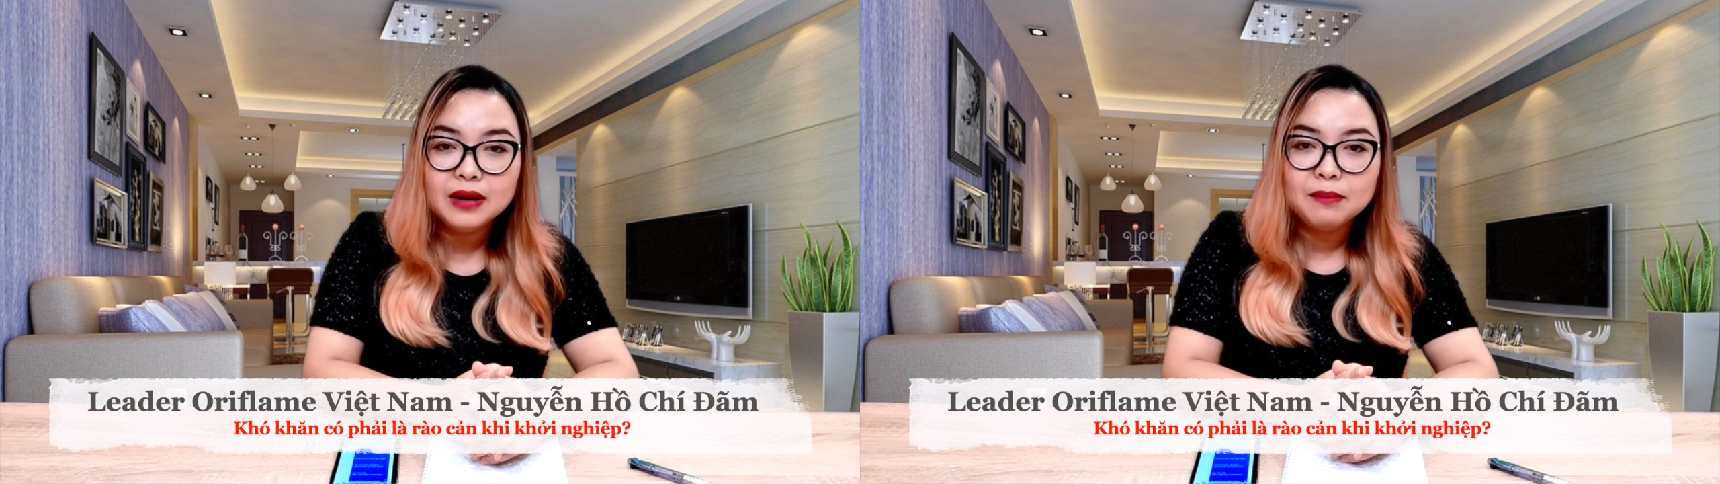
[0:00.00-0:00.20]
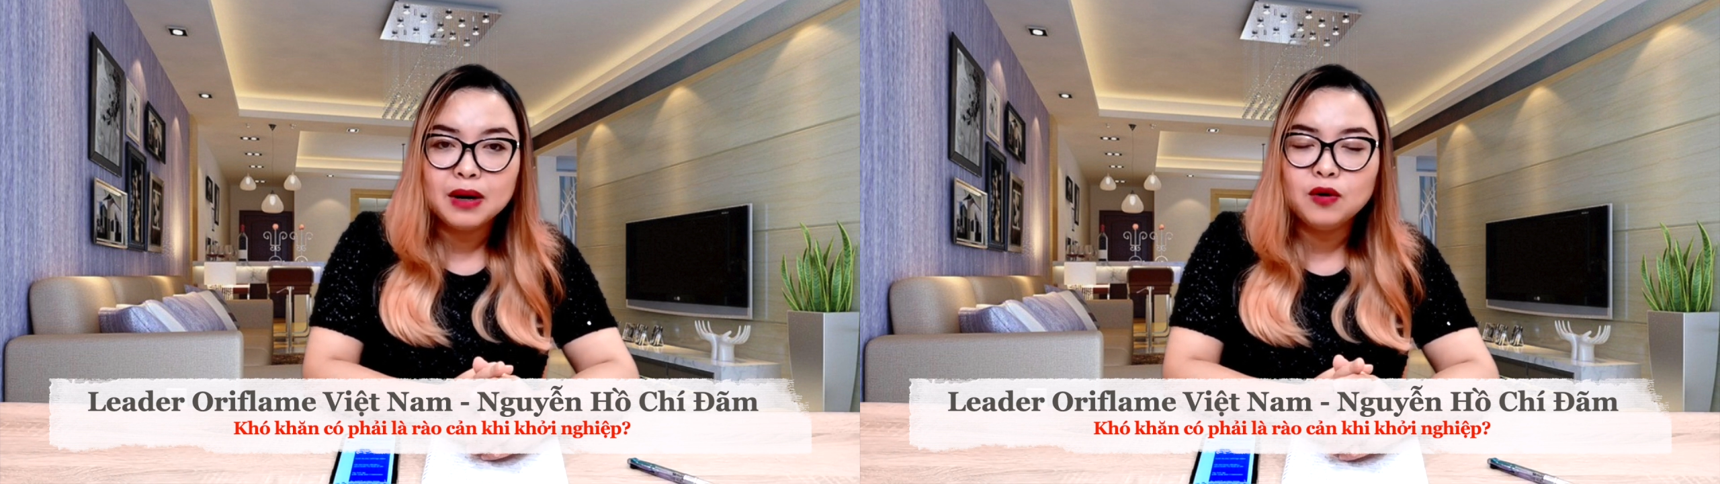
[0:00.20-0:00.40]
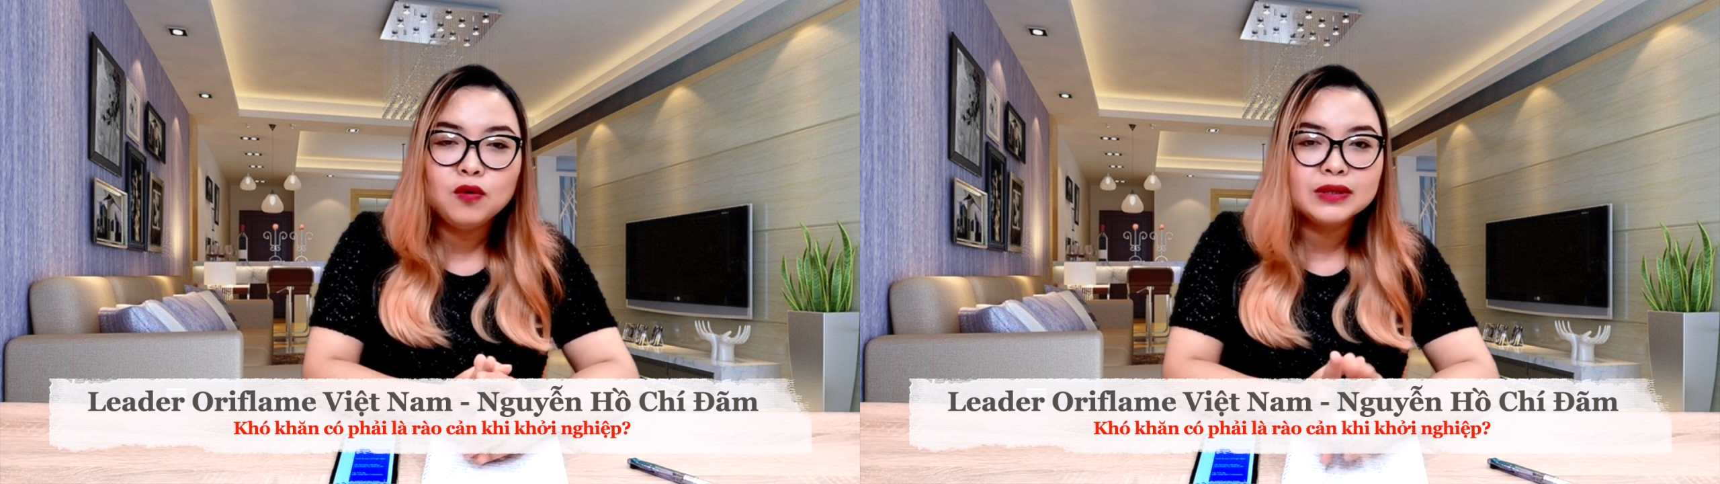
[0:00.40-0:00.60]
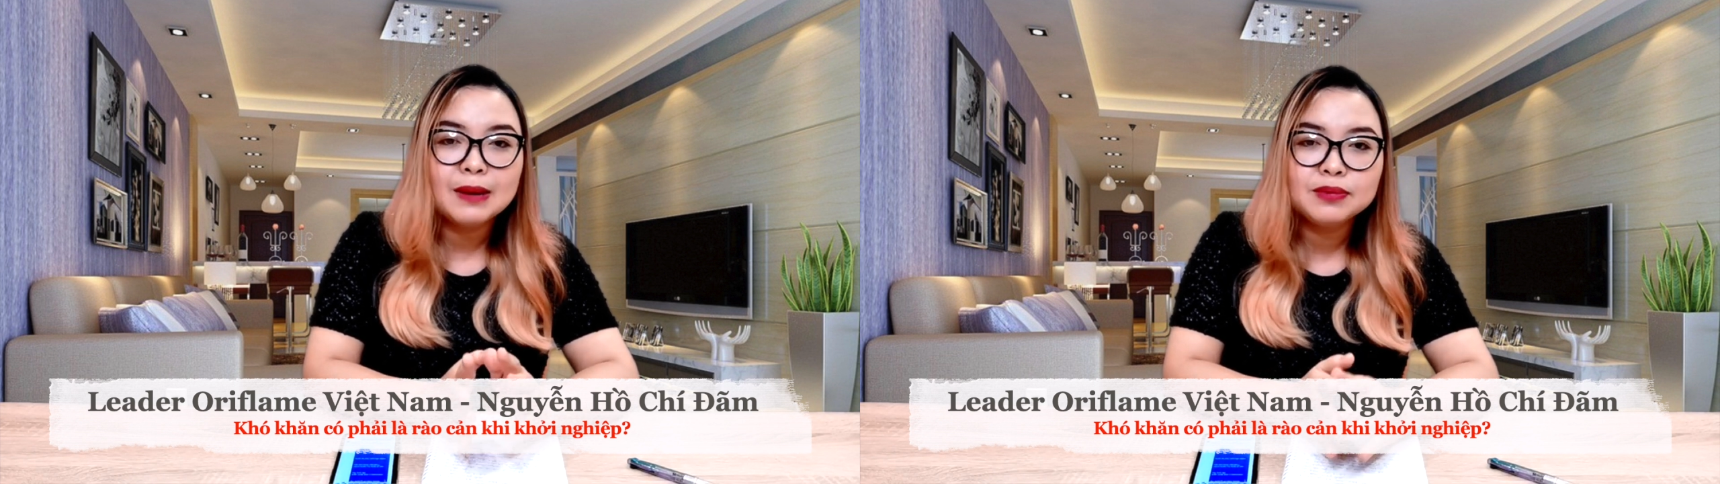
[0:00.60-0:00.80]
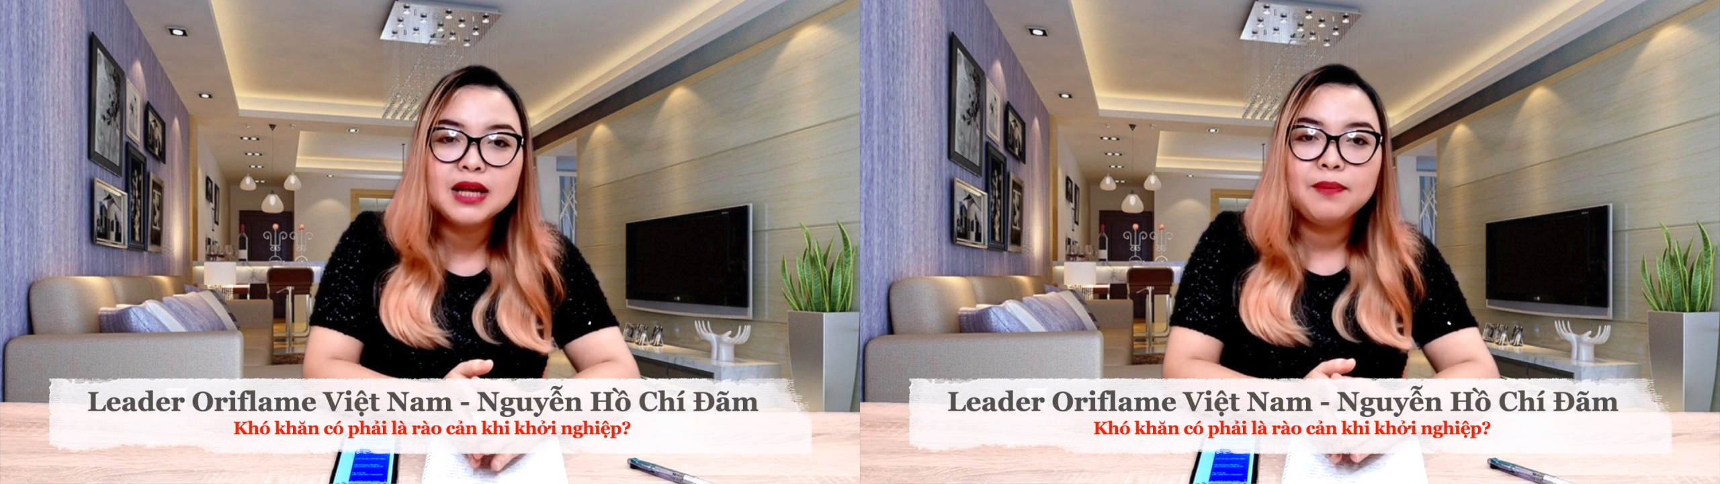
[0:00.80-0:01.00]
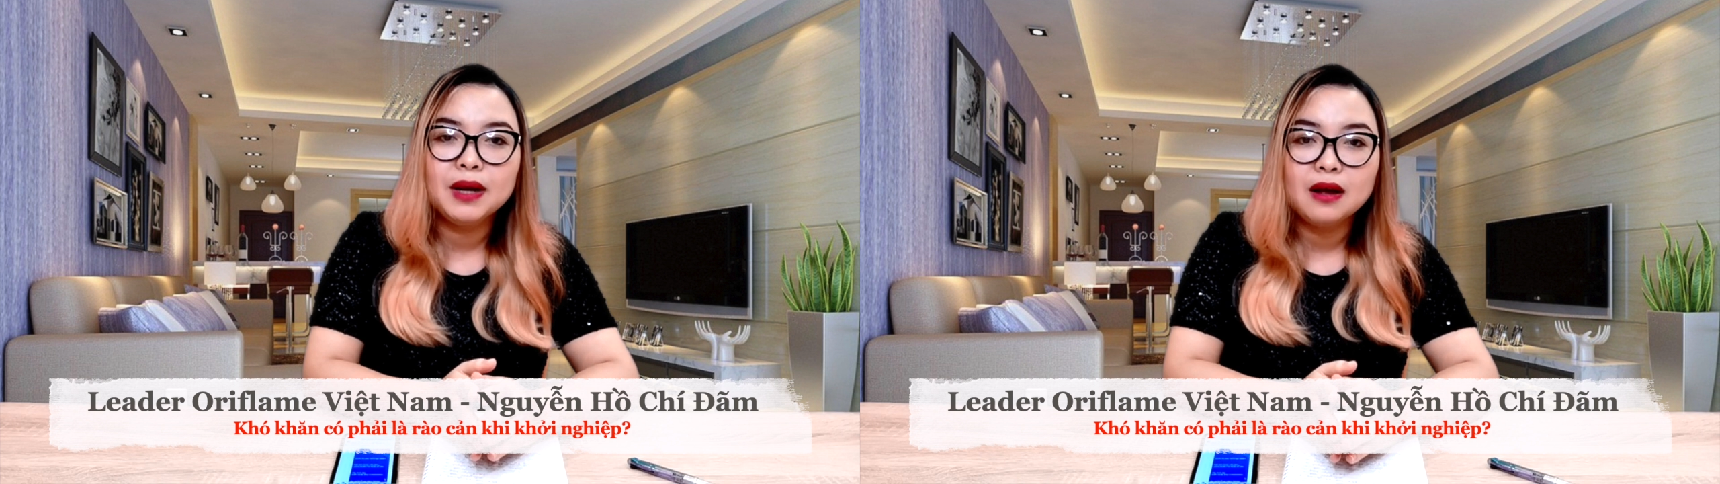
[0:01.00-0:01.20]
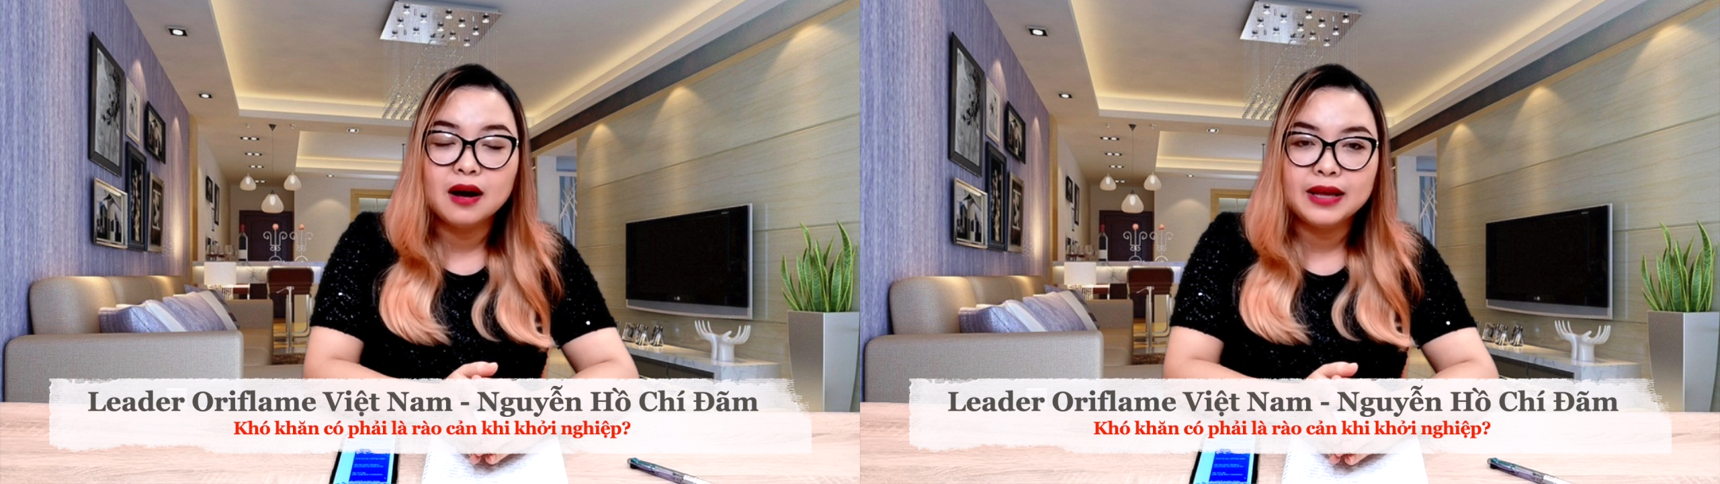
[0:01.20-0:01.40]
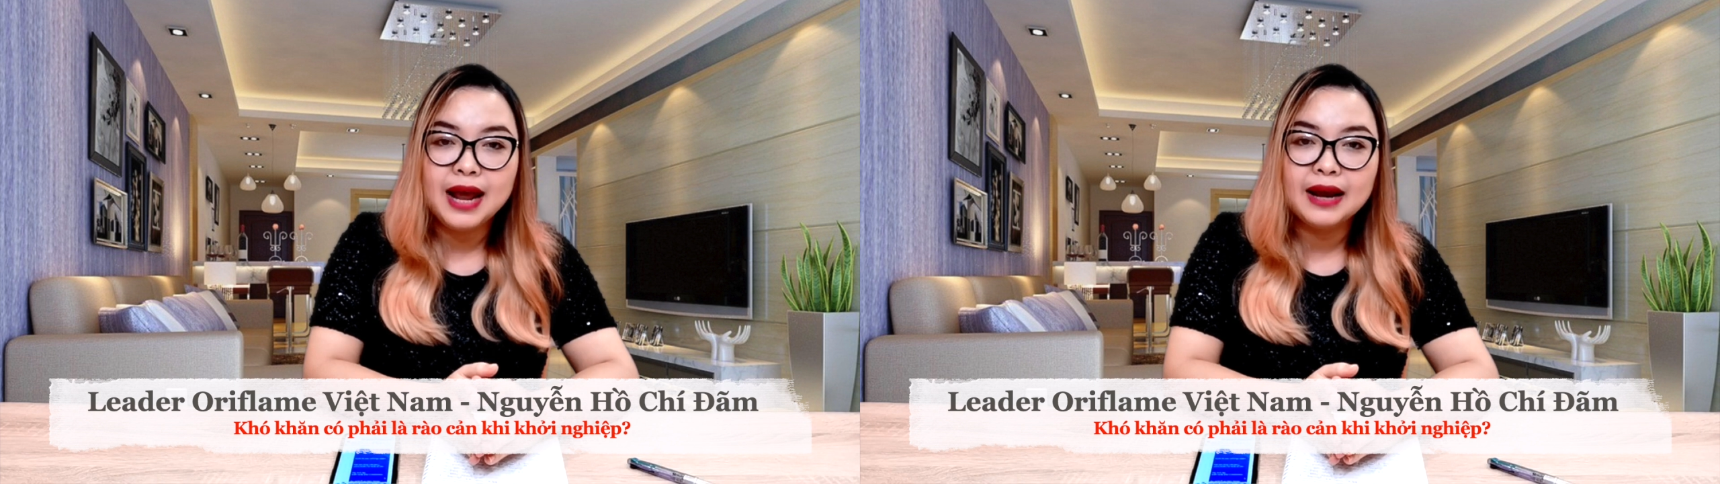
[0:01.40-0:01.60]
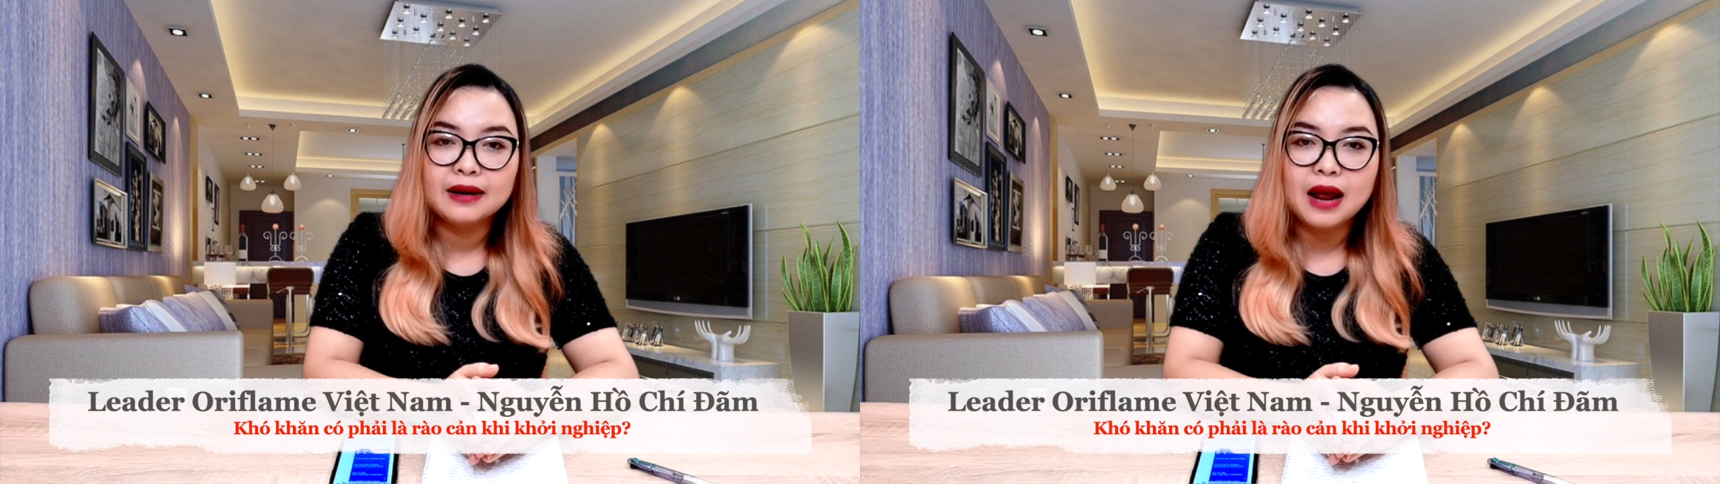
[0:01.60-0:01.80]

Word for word: mình luôn sắp xếp cái thời gian